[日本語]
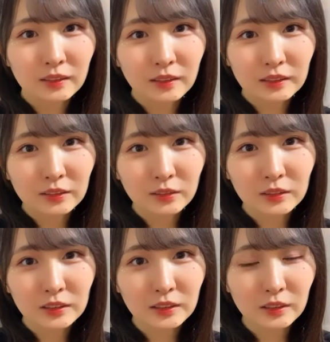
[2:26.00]
泣きそうに
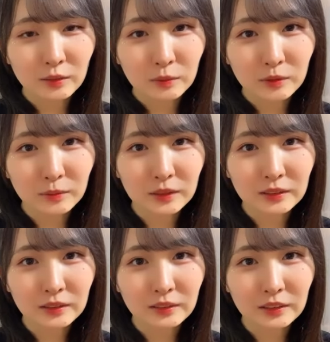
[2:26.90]
なったけど目の前に
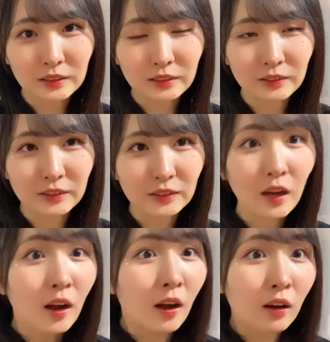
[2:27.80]
千織がいて笑ったえ
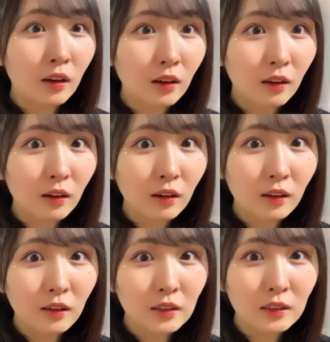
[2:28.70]
こ
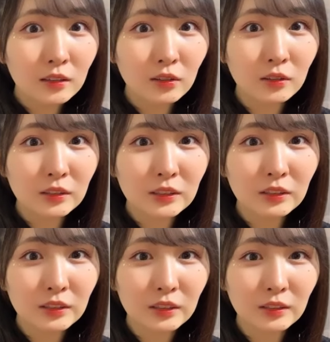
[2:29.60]
の千
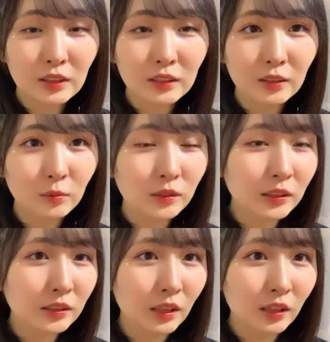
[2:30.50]
代さんのあれで思い
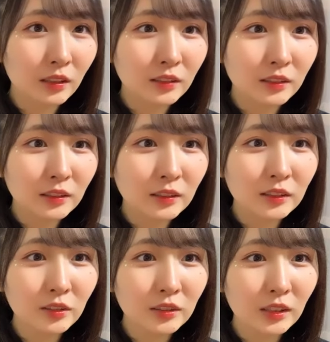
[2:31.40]
出した千
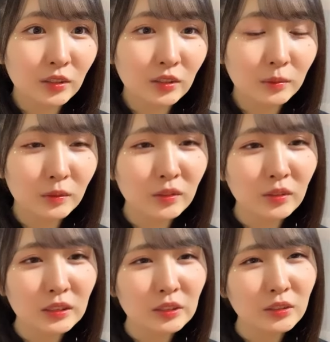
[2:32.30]
代さんのズボン
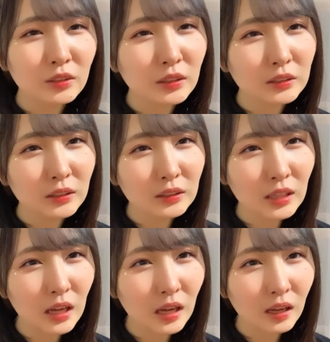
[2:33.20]
取ってくるの忘れ
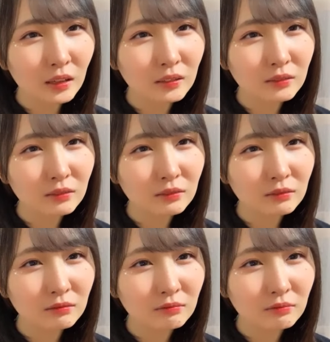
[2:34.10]
た
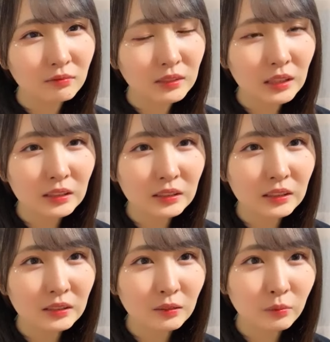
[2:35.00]
やって
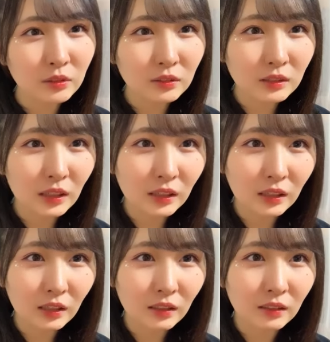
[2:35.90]
しまった